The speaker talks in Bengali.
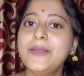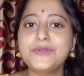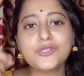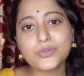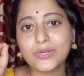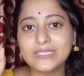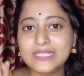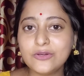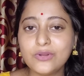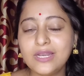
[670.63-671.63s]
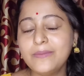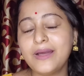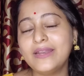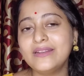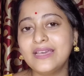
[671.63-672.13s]
এমনি সোনা দিয়ে করলে
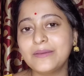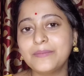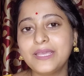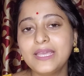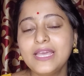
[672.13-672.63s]
ভালো লাগবে